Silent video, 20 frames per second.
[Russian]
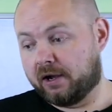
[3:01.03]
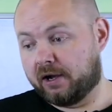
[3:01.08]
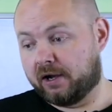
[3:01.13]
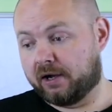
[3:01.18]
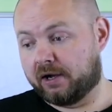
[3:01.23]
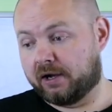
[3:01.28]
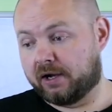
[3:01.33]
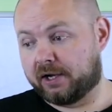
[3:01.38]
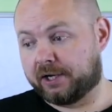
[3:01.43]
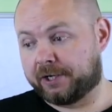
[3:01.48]

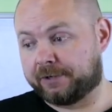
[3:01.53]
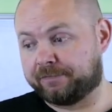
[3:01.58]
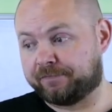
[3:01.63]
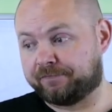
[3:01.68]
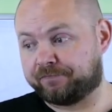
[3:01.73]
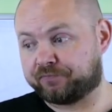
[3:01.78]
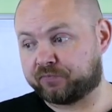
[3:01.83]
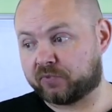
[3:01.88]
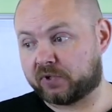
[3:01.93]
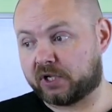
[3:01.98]
А,
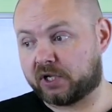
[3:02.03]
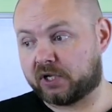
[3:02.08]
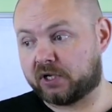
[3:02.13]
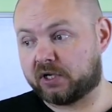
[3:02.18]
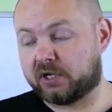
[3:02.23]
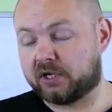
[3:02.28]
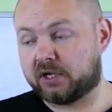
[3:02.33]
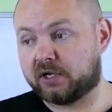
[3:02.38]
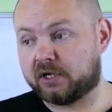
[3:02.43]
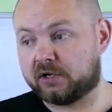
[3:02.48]

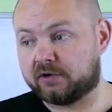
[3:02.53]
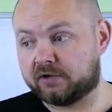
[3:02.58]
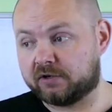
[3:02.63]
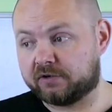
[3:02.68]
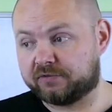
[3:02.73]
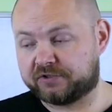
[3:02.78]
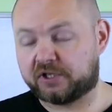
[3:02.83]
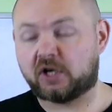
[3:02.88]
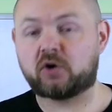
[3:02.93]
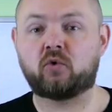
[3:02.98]

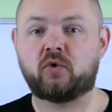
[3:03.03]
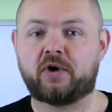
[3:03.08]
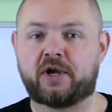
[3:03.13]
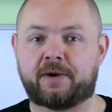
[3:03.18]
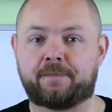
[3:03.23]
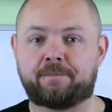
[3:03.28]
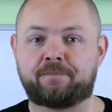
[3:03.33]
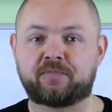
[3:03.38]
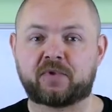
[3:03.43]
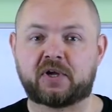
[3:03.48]

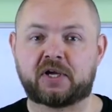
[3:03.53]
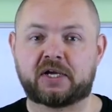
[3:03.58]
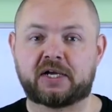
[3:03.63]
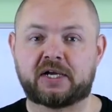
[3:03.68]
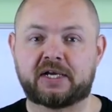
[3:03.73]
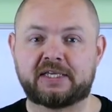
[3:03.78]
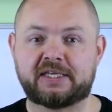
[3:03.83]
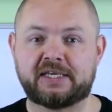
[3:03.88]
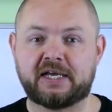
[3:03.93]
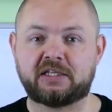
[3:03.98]
второе.
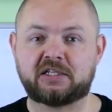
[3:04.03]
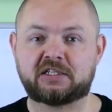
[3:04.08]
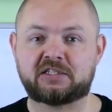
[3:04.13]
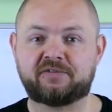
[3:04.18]
Э, я на